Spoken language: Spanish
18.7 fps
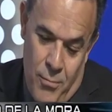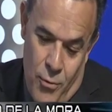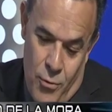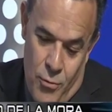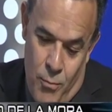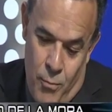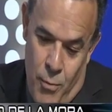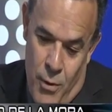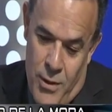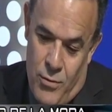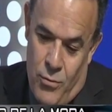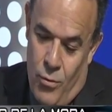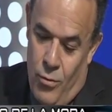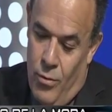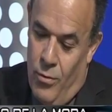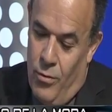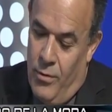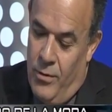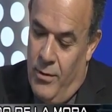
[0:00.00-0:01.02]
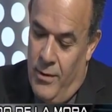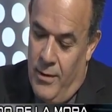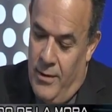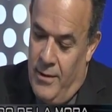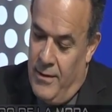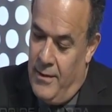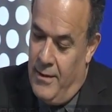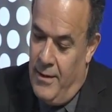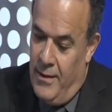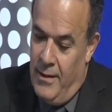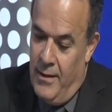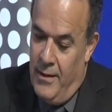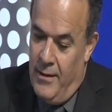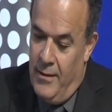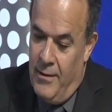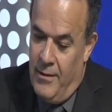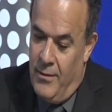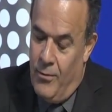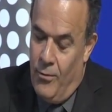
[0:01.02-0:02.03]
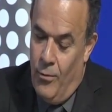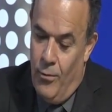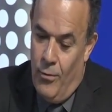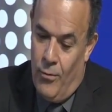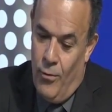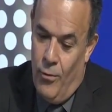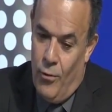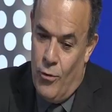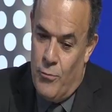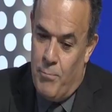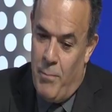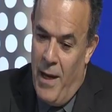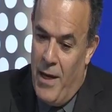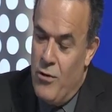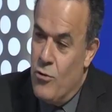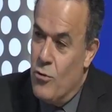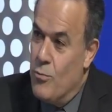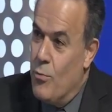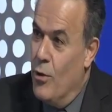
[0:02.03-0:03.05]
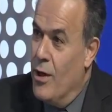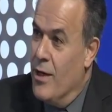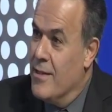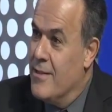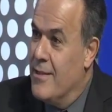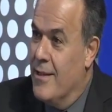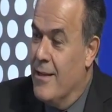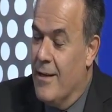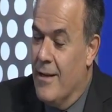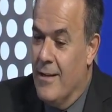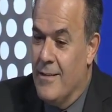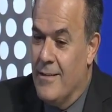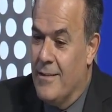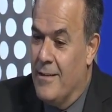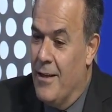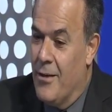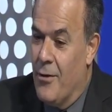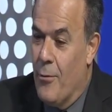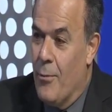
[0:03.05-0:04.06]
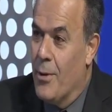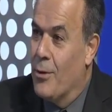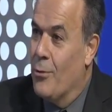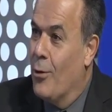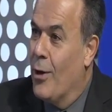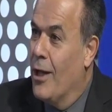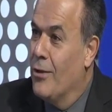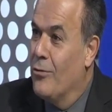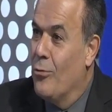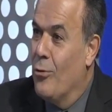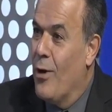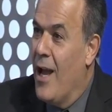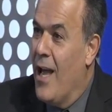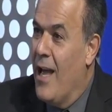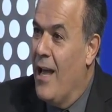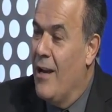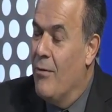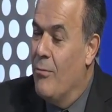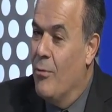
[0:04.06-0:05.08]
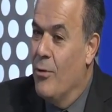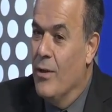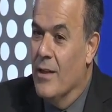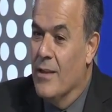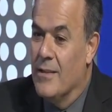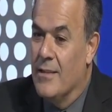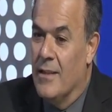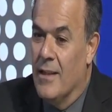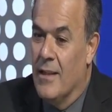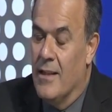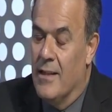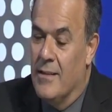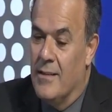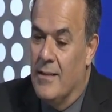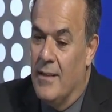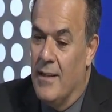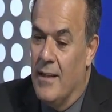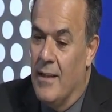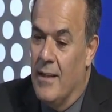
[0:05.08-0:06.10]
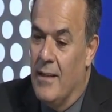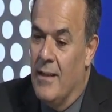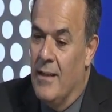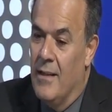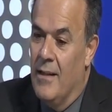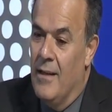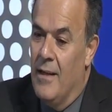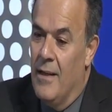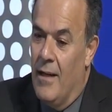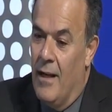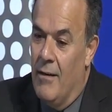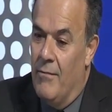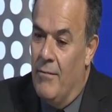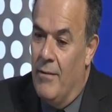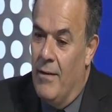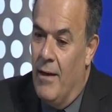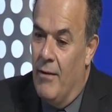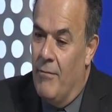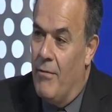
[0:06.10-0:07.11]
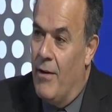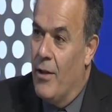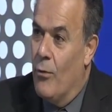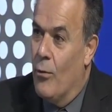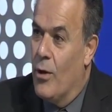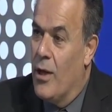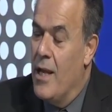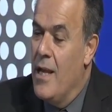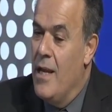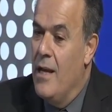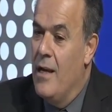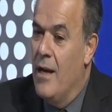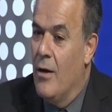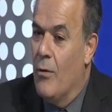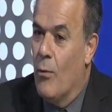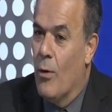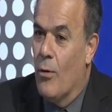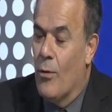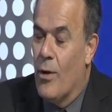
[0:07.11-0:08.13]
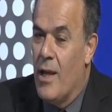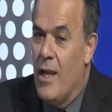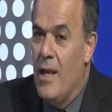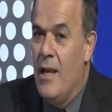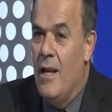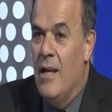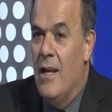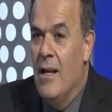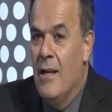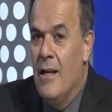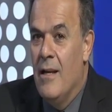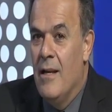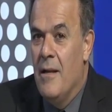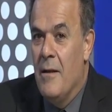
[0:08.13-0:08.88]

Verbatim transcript: por supuesto, este, con los Panchos voy a ser este, Roberto Cantoral, voy a ser... este, Alfredo Gil, el Güero Gil,